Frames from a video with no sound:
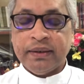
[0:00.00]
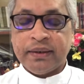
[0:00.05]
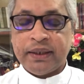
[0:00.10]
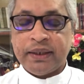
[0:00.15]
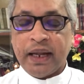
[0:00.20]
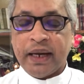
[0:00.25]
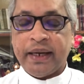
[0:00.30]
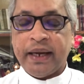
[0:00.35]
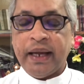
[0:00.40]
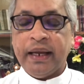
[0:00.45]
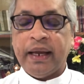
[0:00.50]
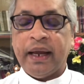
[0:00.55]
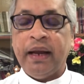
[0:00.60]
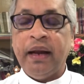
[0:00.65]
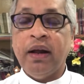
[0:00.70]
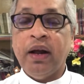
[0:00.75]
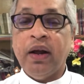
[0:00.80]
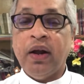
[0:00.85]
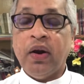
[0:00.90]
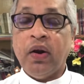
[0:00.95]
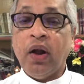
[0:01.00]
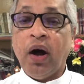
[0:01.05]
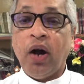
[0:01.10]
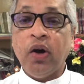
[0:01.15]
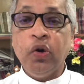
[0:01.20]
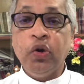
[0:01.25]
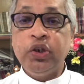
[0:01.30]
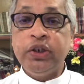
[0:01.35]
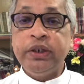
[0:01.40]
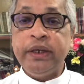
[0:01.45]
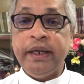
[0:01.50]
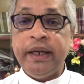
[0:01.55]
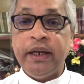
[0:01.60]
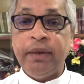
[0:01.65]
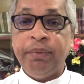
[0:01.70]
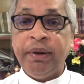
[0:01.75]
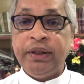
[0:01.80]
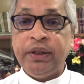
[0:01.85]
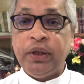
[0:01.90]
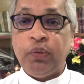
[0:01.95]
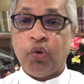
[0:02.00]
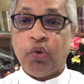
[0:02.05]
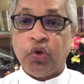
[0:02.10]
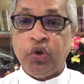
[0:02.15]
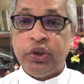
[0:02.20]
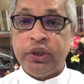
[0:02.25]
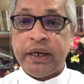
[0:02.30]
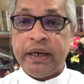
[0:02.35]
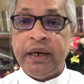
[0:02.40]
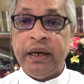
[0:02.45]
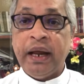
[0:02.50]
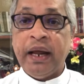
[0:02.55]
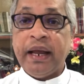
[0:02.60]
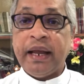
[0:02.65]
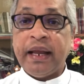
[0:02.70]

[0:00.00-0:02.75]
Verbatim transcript: சட்ட எண் நானூற்றி இருபத்தி ஒன்றின்